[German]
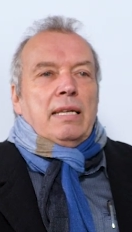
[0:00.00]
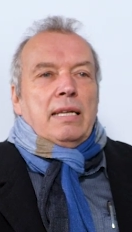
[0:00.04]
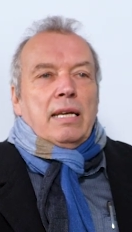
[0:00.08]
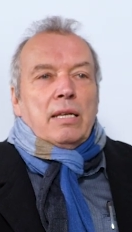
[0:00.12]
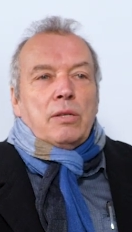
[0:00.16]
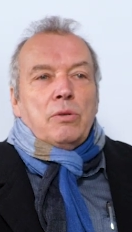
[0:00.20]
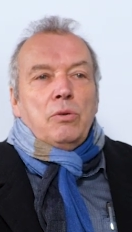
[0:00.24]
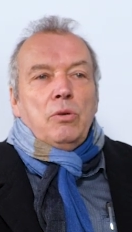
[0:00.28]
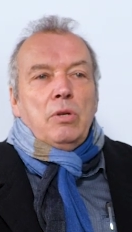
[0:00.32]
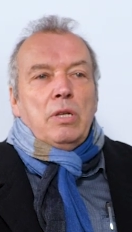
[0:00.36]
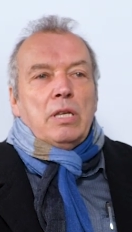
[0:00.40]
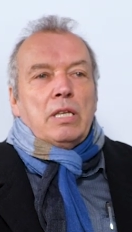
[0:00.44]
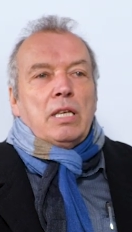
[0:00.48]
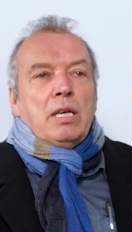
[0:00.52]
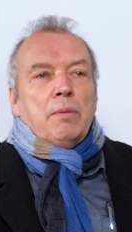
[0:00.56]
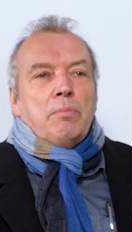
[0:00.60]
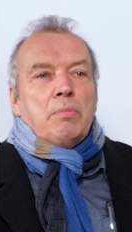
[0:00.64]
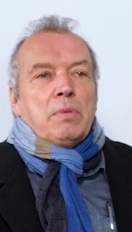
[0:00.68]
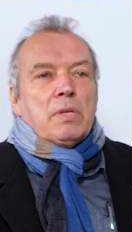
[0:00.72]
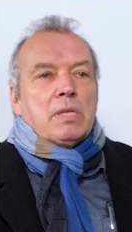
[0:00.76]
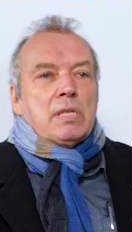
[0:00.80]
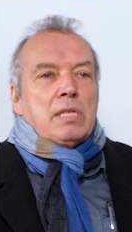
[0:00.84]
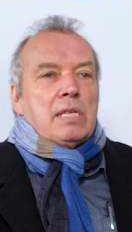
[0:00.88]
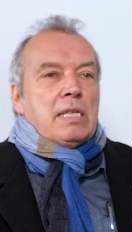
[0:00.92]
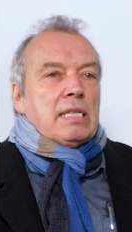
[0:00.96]
Natürlich
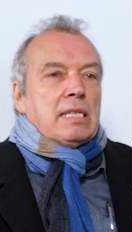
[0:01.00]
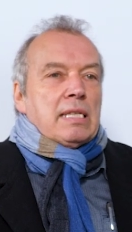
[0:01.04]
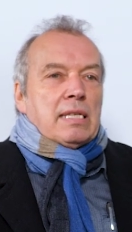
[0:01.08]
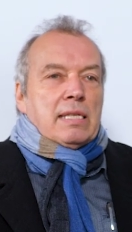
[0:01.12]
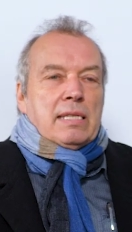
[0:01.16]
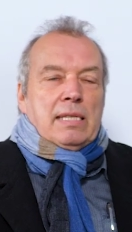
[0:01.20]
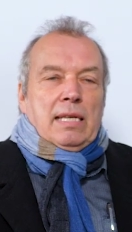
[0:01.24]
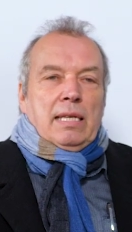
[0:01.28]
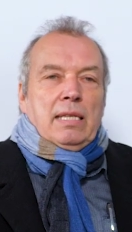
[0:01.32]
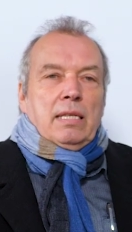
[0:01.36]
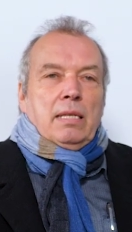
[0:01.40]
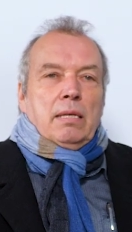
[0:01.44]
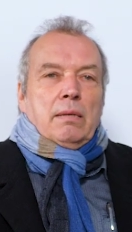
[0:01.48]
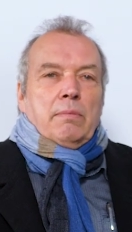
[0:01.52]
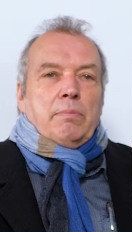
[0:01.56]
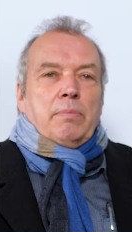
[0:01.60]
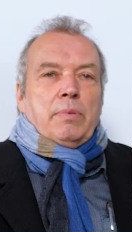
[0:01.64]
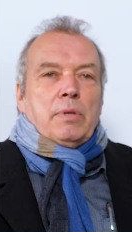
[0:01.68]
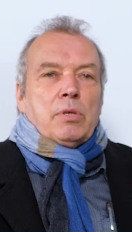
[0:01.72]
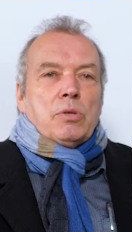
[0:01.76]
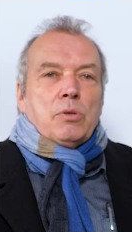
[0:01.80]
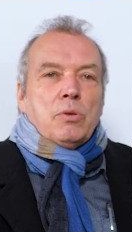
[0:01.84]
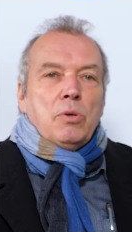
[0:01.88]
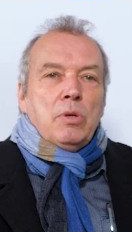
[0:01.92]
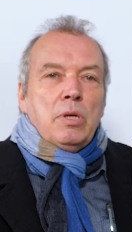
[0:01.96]
gibt es interessante
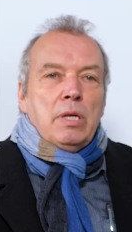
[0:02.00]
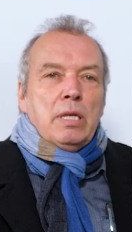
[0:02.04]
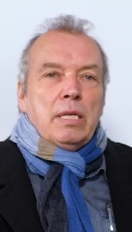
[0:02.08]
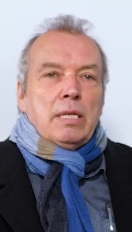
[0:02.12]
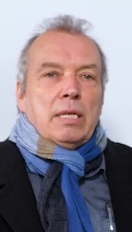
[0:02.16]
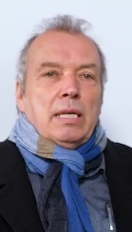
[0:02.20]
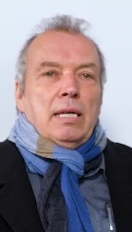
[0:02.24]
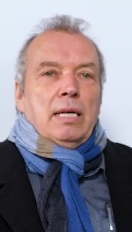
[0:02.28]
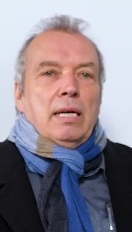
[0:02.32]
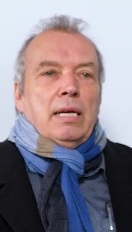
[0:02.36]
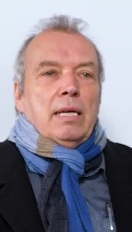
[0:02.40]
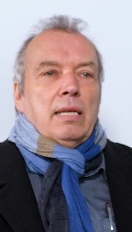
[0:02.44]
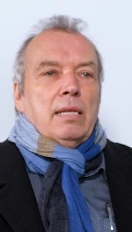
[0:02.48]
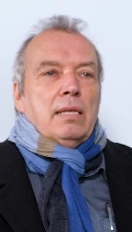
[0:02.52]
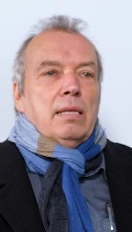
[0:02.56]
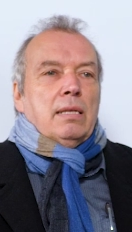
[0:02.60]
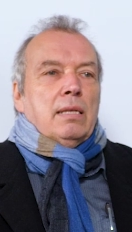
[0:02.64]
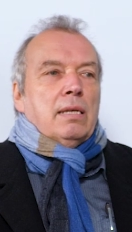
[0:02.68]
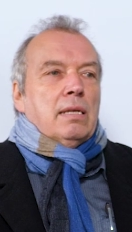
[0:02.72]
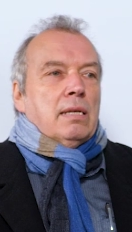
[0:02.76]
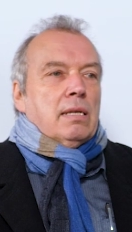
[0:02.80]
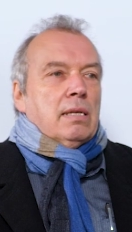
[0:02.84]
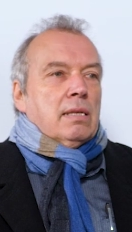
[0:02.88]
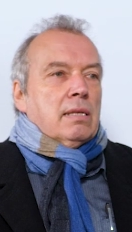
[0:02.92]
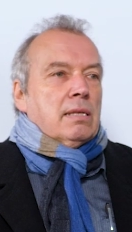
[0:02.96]
Persönlichkeiten,
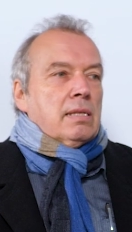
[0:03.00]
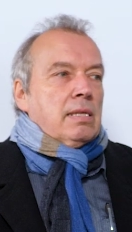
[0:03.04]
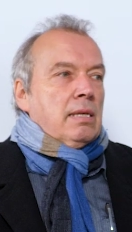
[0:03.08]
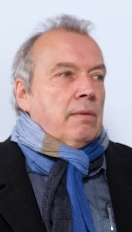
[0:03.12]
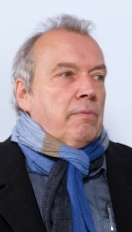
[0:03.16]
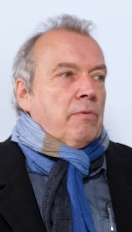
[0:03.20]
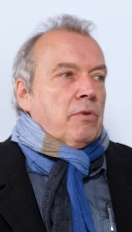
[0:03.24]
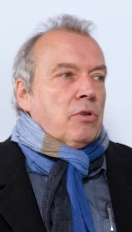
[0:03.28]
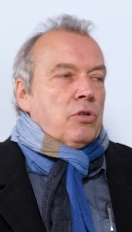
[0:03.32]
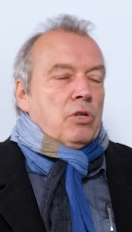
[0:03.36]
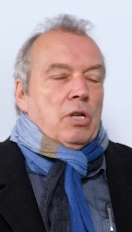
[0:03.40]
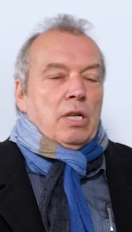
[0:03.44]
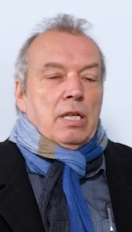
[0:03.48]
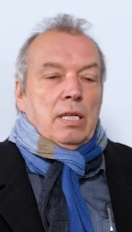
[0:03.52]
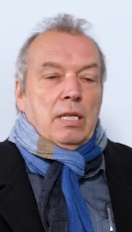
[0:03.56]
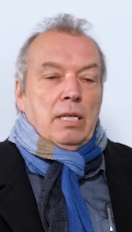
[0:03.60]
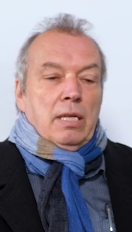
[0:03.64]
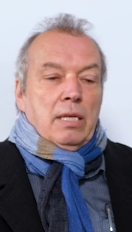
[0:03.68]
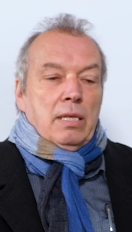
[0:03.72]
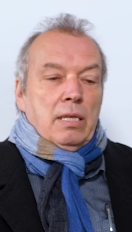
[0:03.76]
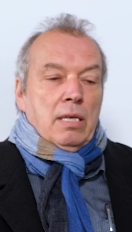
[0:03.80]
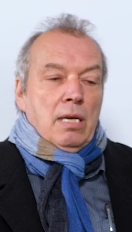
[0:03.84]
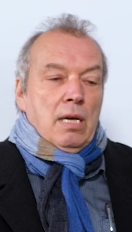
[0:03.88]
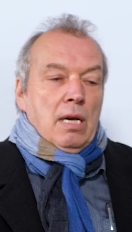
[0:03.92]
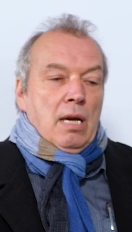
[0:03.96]
äh,
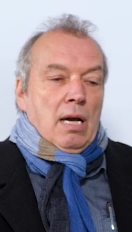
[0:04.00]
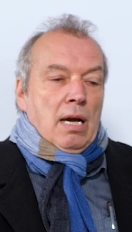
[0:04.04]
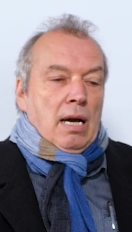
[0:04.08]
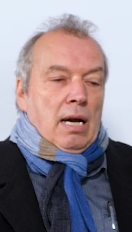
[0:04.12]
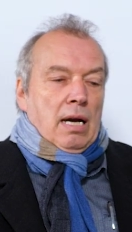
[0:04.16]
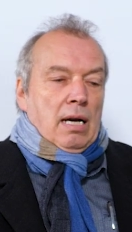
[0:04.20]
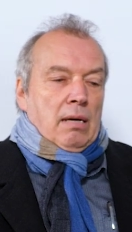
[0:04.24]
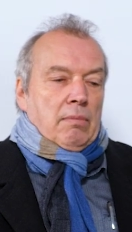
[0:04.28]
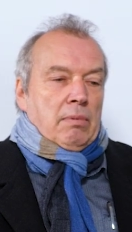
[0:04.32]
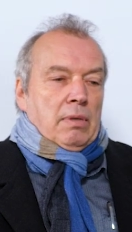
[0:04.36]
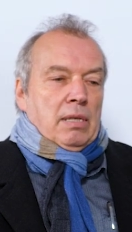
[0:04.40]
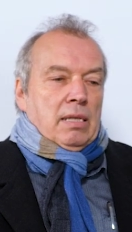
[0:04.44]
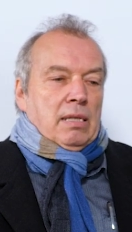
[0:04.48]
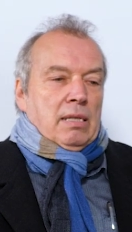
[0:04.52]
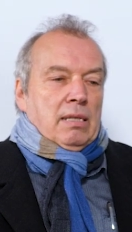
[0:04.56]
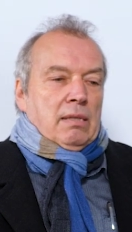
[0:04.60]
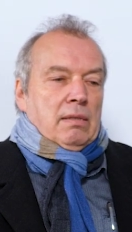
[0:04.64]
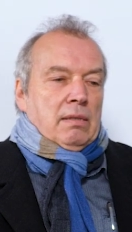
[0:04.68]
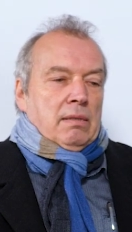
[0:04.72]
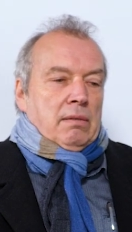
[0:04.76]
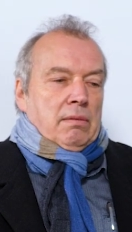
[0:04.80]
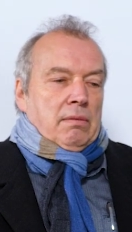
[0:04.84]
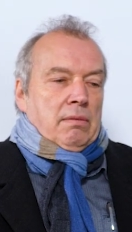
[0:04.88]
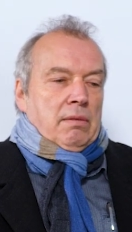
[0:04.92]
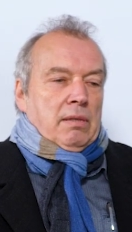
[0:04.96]
selbstverständlich, aber
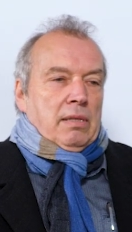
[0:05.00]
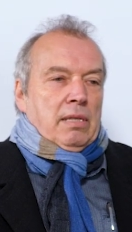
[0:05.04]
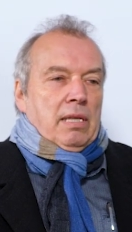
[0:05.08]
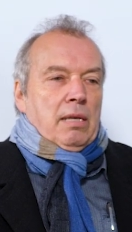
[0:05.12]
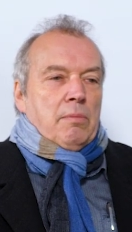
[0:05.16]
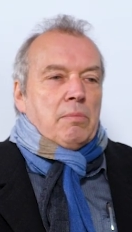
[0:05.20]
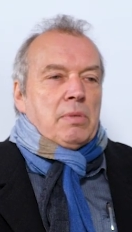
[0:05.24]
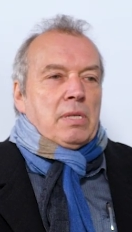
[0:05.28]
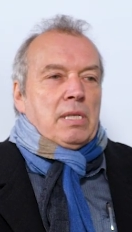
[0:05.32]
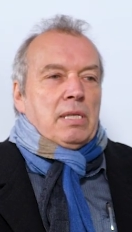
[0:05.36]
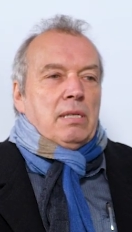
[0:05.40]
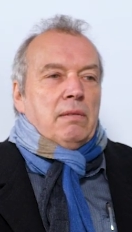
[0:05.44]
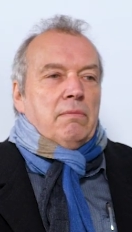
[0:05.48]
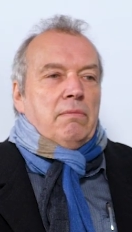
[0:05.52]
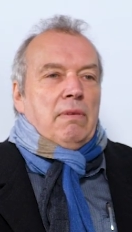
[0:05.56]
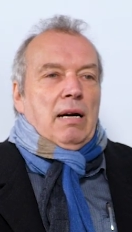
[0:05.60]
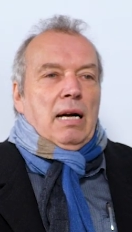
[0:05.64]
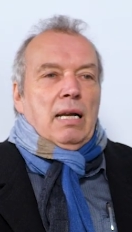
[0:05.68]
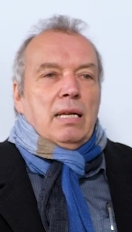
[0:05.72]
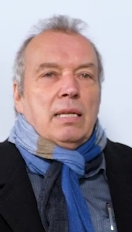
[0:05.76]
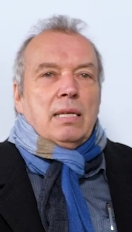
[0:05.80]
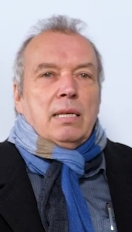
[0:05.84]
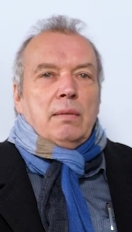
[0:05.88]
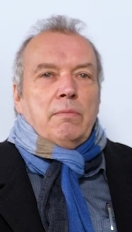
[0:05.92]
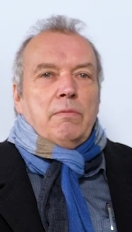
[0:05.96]
äh, in dem Sinne
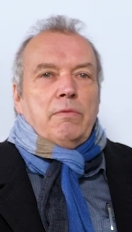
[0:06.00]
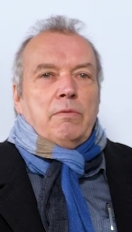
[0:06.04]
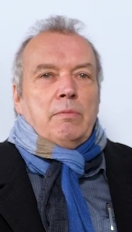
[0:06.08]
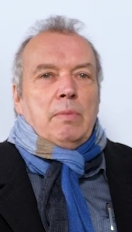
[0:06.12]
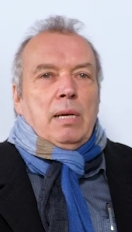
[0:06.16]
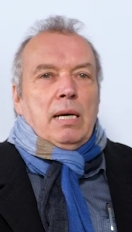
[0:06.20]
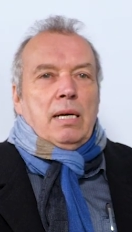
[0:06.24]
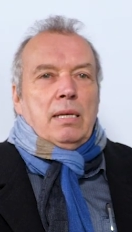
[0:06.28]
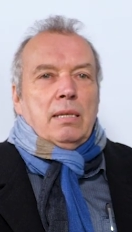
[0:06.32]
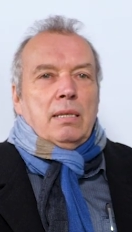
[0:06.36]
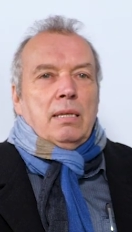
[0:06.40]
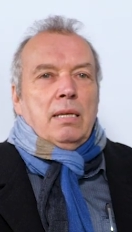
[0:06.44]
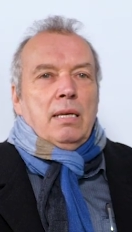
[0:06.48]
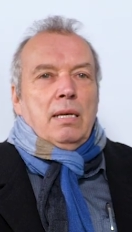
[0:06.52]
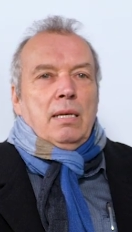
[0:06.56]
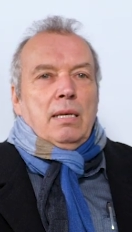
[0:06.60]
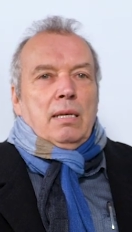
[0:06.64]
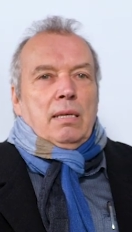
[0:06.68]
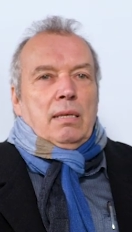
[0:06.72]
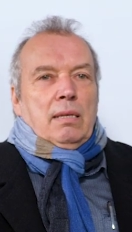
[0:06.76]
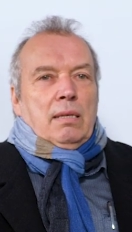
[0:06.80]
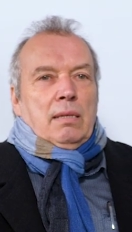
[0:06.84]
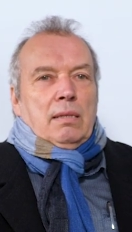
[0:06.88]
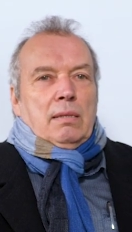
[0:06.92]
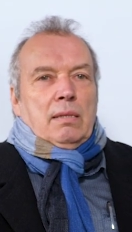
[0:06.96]
Wahlkampf machen,
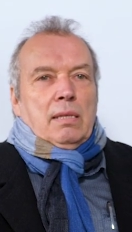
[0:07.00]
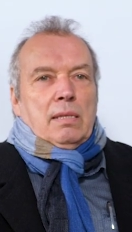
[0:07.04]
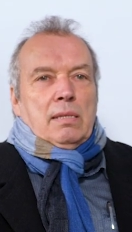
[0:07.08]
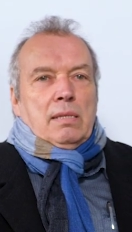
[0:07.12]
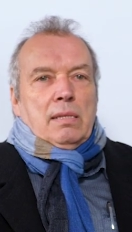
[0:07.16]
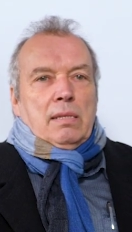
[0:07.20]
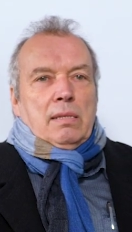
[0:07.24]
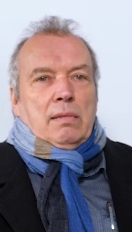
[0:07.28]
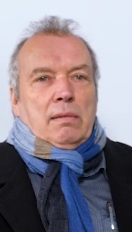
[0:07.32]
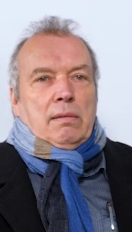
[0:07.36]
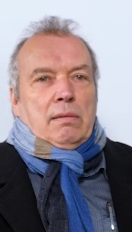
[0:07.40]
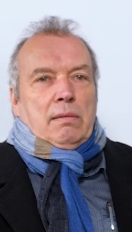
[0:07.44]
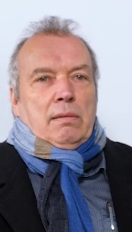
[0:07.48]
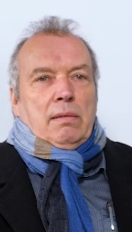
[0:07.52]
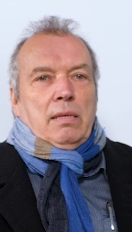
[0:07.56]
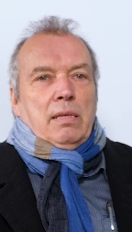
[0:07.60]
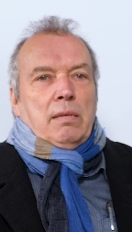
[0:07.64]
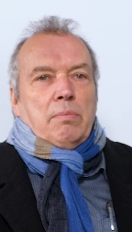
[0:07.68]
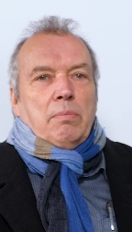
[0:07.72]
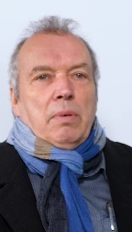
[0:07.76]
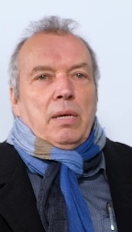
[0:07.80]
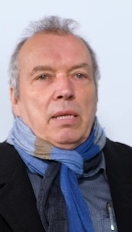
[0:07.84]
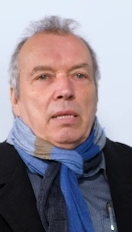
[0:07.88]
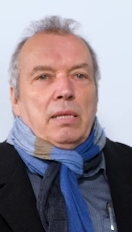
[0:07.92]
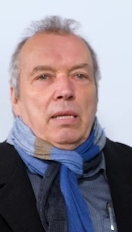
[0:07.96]
äh, das ist
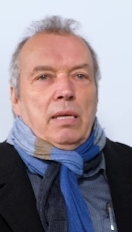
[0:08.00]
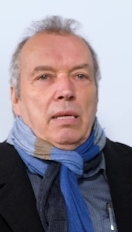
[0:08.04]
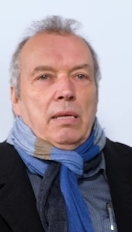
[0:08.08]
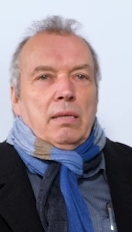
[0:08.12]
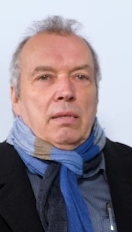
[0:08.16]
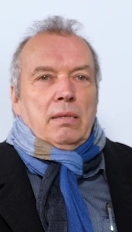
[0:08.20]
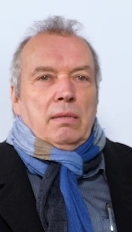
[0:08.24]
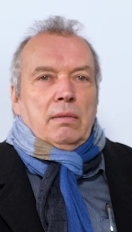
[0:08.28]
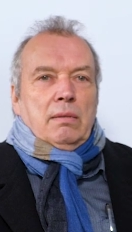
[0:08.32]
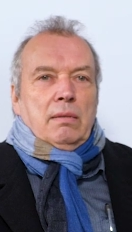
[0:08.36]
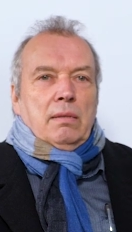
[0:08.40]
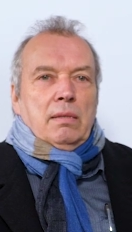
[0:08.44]
nicht mein Ding.